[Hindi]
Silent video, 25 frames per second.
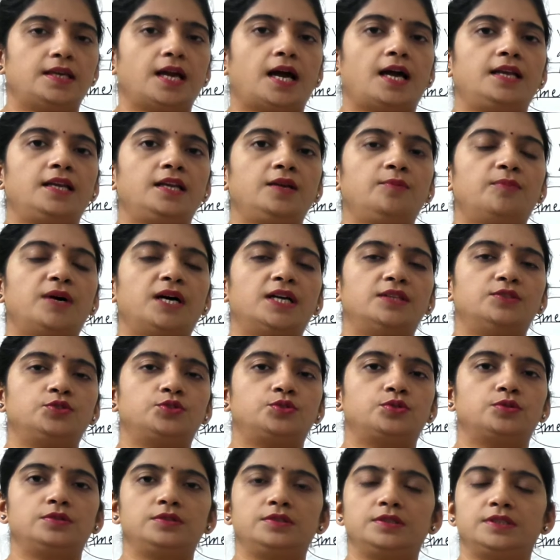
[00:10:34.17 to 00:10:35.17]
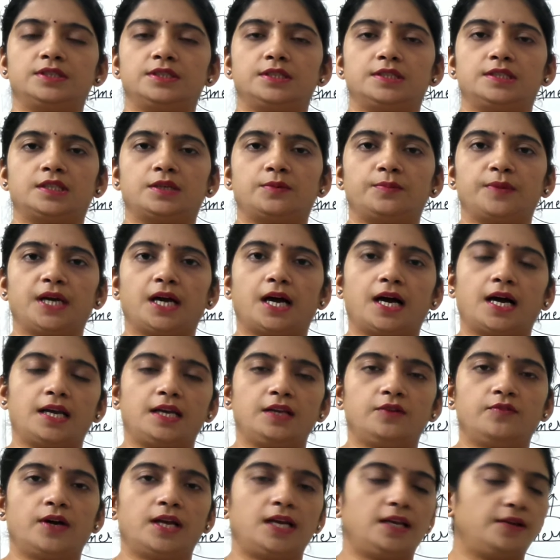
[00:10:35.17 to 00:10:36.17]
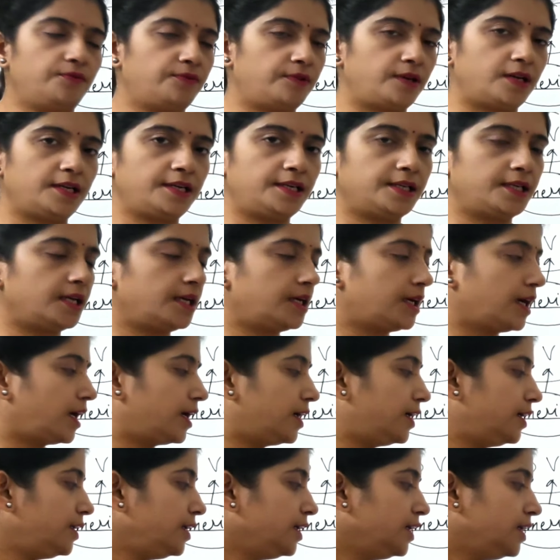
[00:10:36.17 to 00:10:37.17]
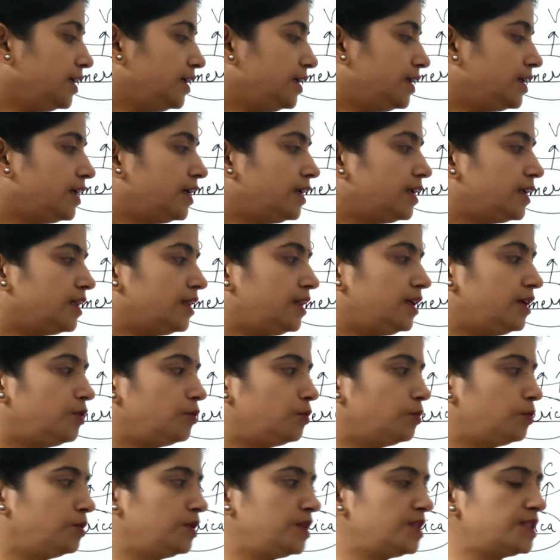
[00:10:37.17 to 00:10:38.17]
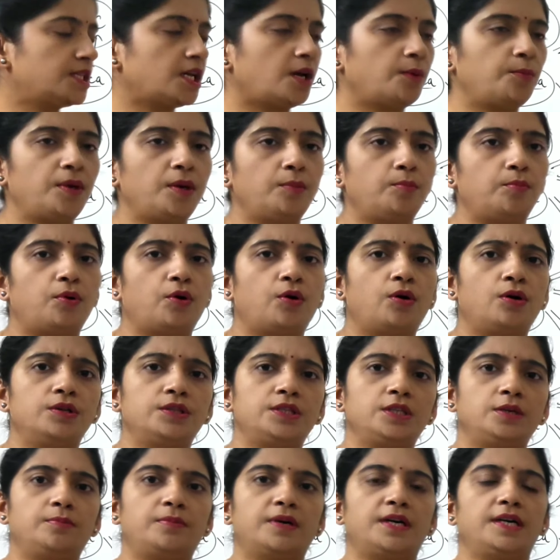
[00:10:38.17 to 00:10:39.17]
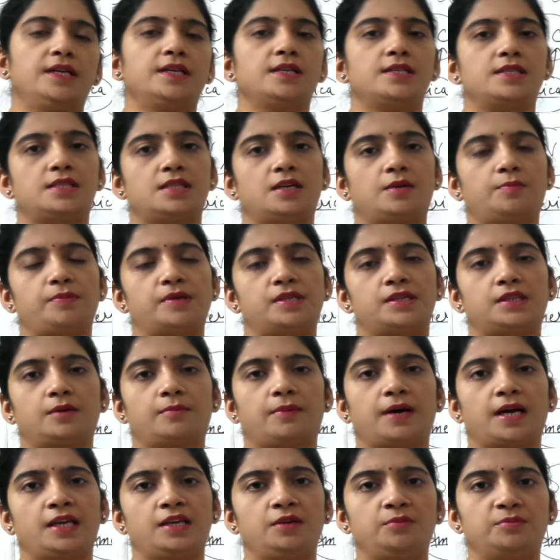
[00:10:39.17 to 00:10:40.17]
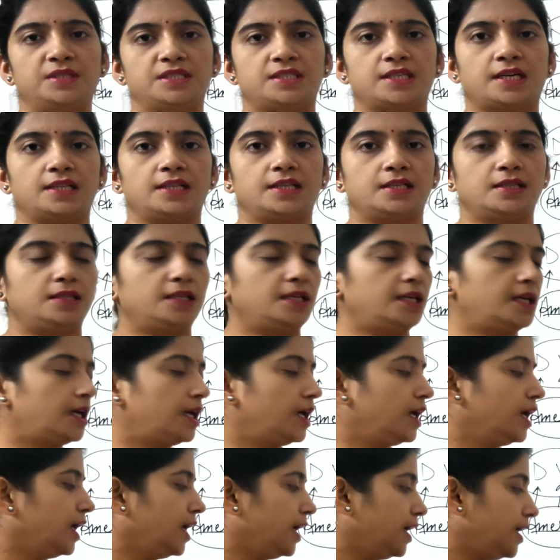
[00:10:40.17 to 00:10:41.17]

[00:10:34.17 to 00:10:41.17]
यानी मानसून सीजन में आने वाले फ्लड के कारण यह नदी उड़ीसा में बहुत ही बड़े स्तर पर तबाही मचा देती है